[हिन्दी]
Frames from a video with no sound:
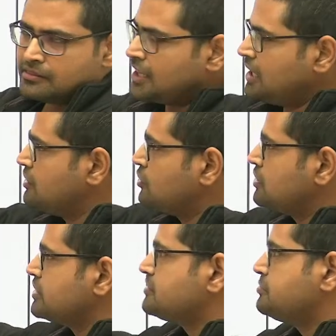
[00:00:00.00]
नाइन
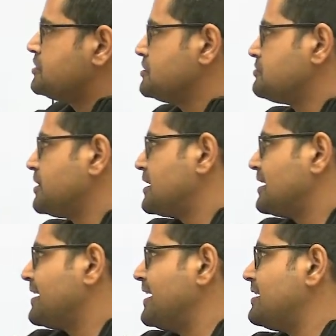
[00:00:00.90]
रिकॉर्डेड स्पीशीज में है
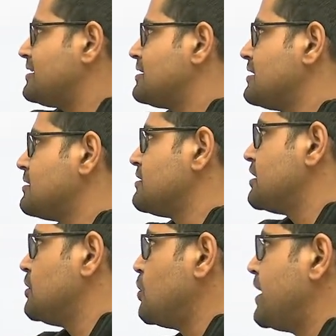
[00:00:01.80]
ग्रेटर
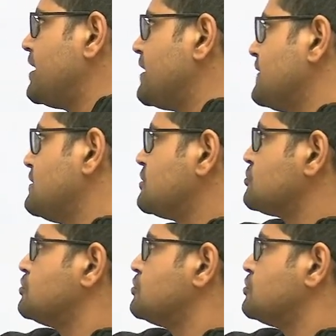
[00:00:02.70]
येलो हेडेड वल्चर